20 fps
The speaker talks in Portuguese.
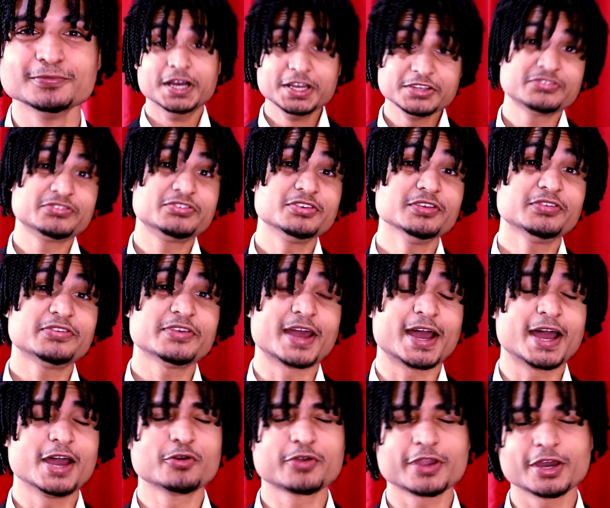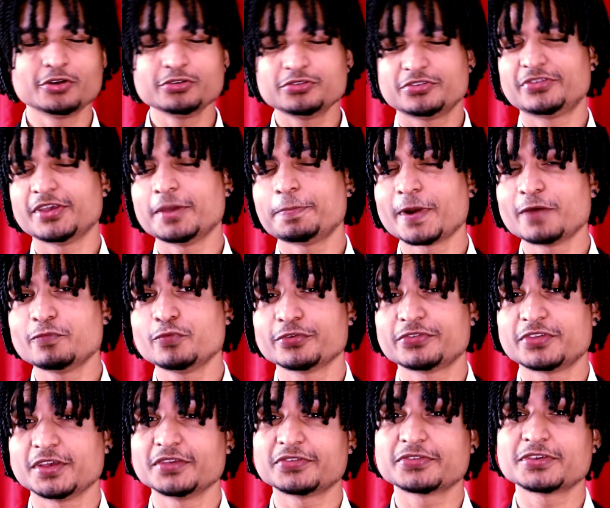Antes de encerrar, eu quero dizer pra
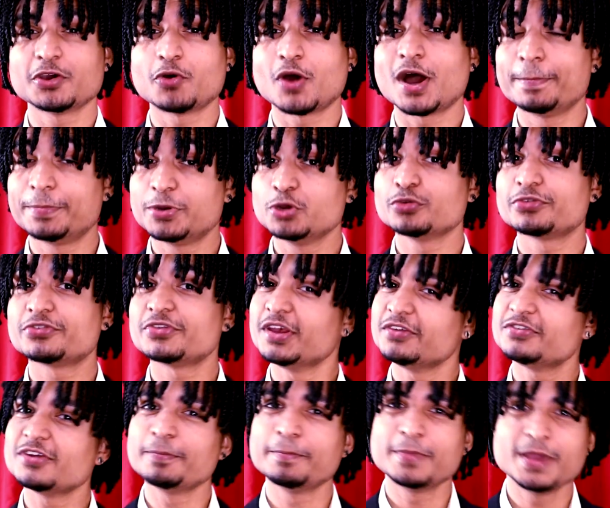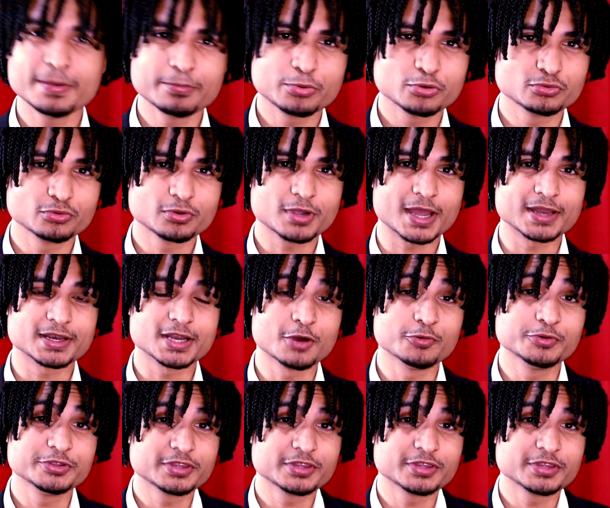vocês que eu abri o Seja Membro do canal,